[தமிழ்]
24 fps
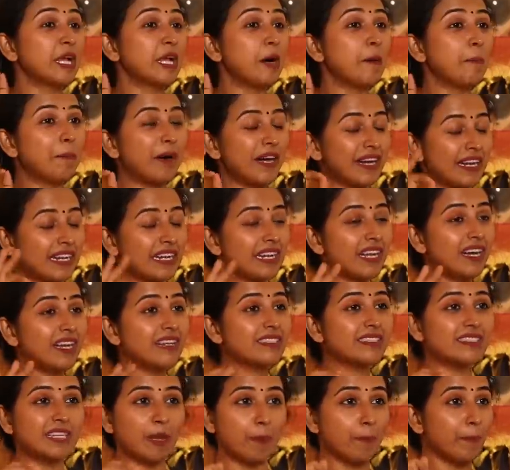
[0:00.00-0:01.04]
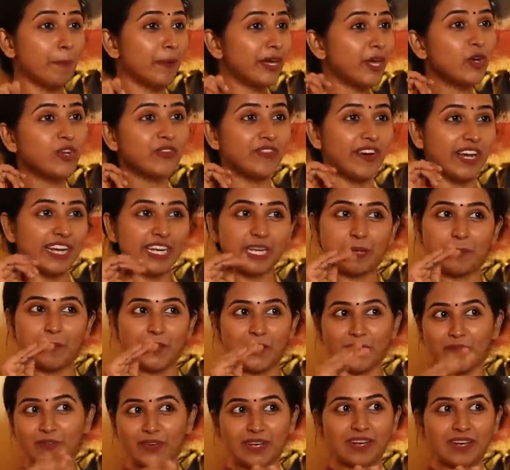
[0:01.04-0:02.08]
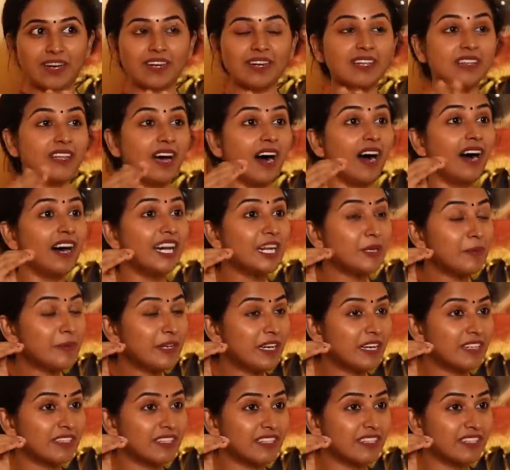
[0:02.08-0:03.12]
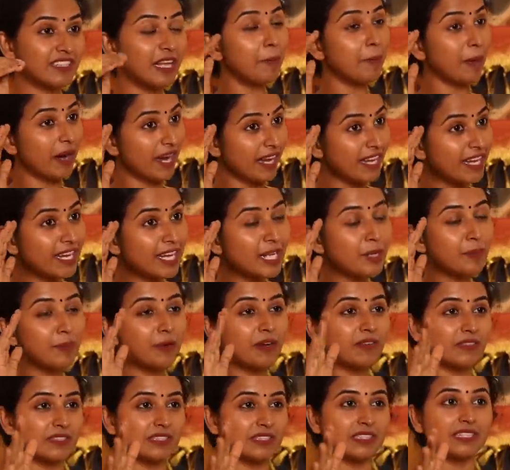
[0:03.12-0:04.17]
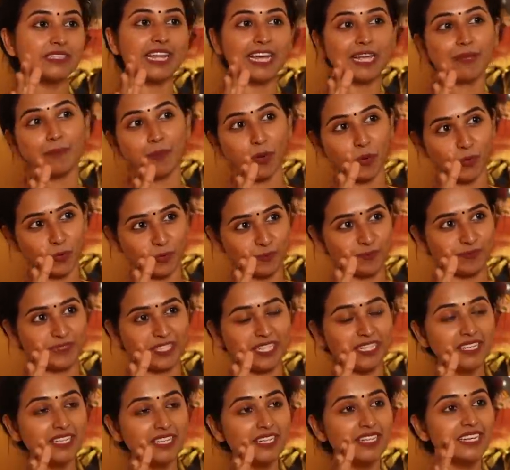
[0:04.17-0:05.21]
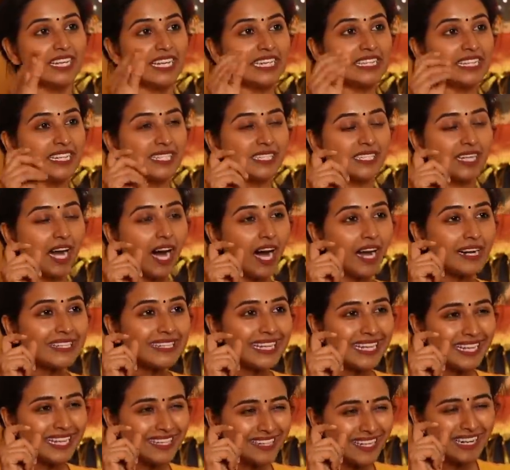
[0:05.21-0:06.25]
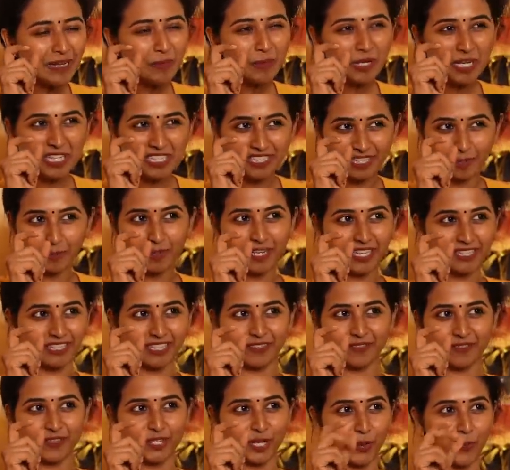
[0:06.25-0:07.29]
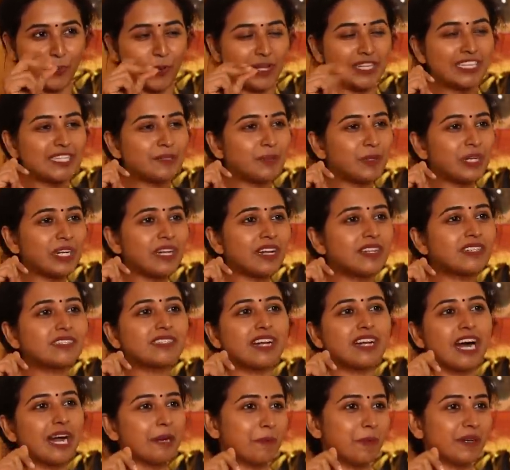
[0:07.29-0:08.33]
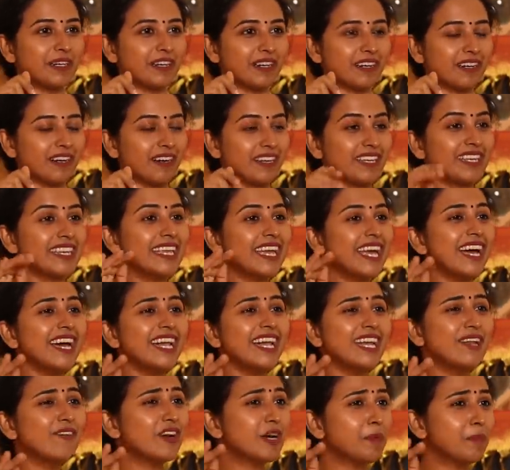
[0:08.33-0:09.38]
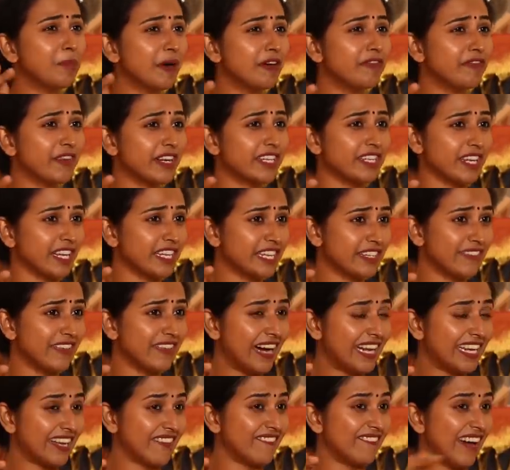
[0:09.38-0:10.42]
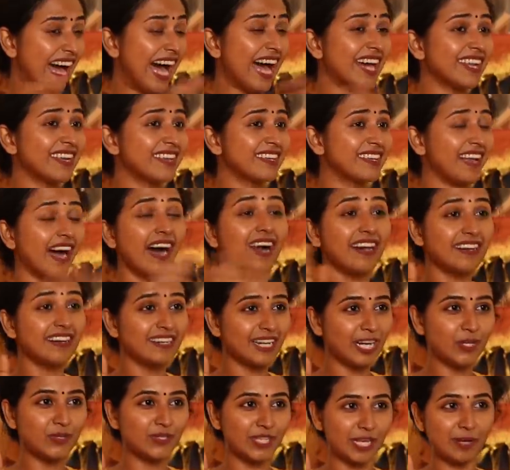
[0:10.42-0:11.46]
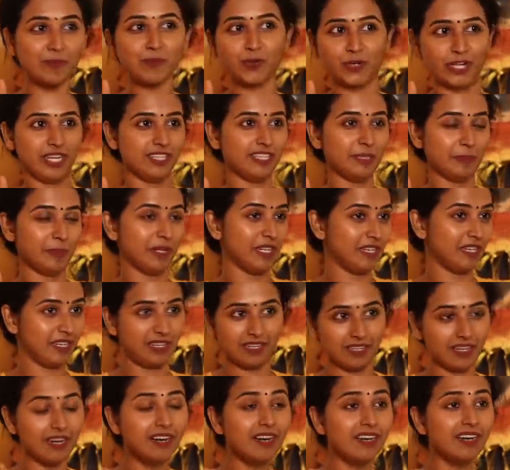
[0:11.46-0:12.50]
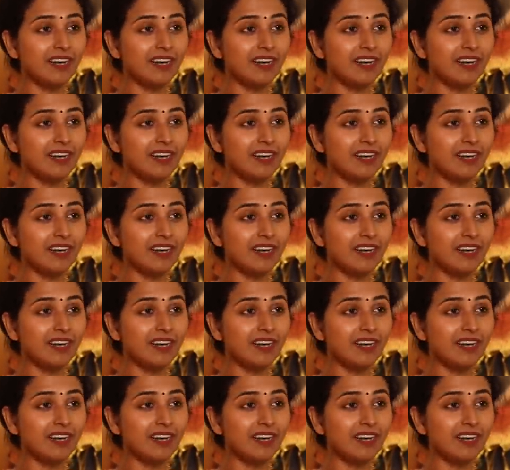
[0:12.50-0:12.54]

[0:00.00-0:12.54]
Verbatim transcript: நான் பண்ணா செம்மையா ஒரு வேலையை பண்ணுவேன் ஆனா அதை ஆரம்பிக்கிறதுக்கு தான் பயங்கரமா வந்து டைம் ஆகும் இந்த ஸ்டார்டிங் தான் நமக்கு ட்ரபிளே தவிர ஒன்ஸ் மட்டும் நான் ஸ்டார்ட் பண்றேன்னா ஏன் அளவுக்கு பெர்ஃபெக்டா இந்த வேலையை வேற யாருனாலும் செய்ய முடியாது அப்படின்னீங்கன்னா